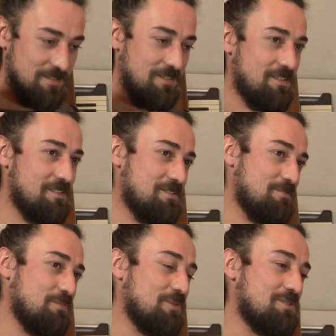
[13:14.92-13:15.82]
jest
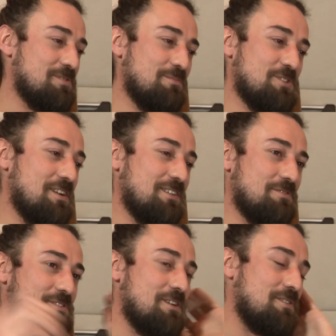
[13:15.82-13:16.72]
po prostu jakby się rano
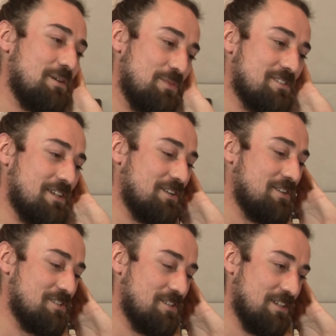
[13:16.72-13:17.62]
wstało. A bez tego,
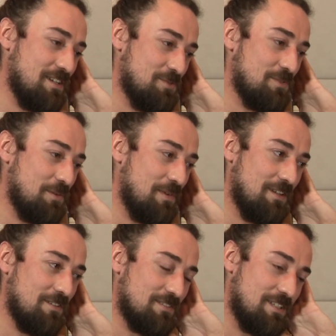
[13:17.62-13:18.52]
jeżeli graliśmy
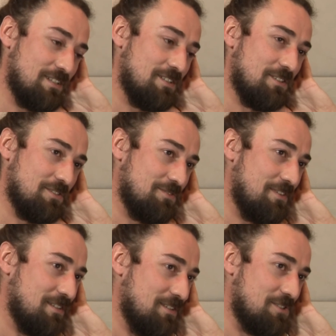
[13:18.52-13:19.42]
normalnie koncerty, no to
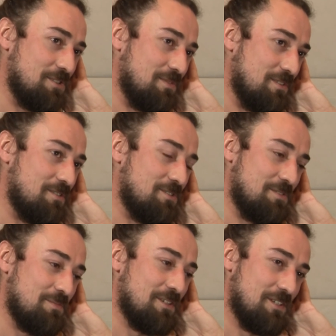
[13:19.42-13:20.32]
dwa dni do siebie
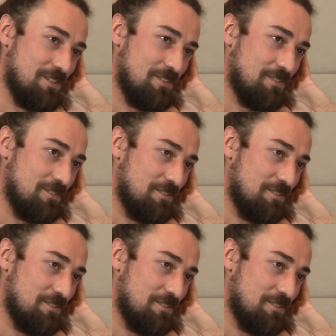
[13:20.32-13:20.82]
dochodziłem. Tak,